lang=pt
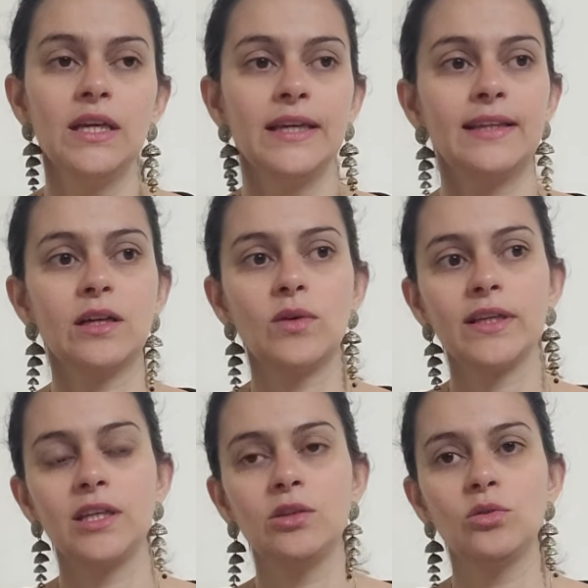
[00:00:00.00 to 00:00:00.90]
Então,
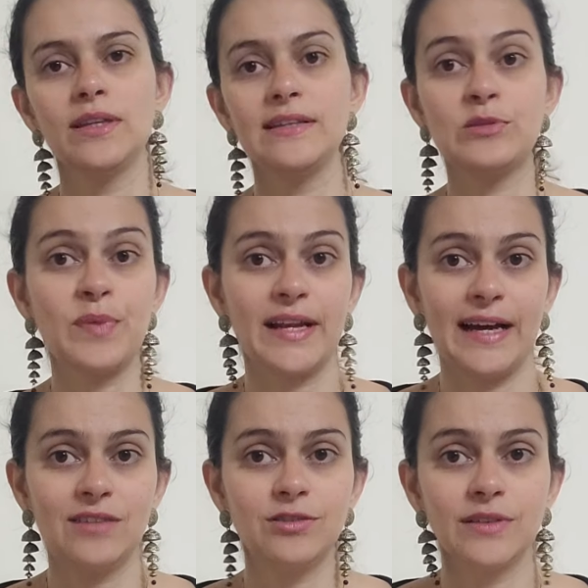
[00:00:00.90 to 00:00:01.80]
aquilo que
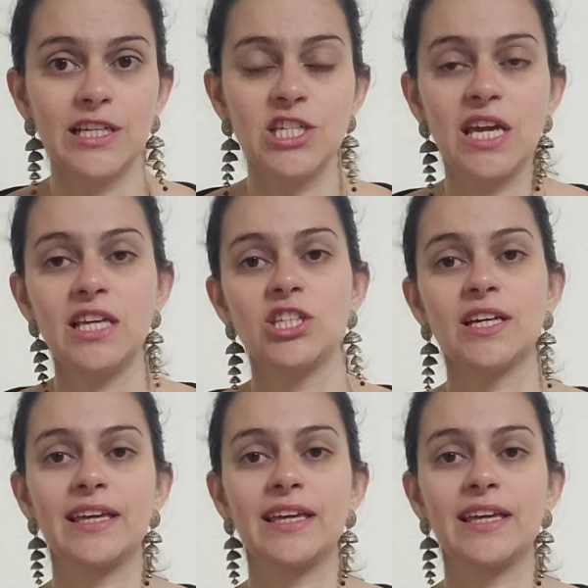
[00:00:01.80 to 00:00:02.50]
esperavam da gente,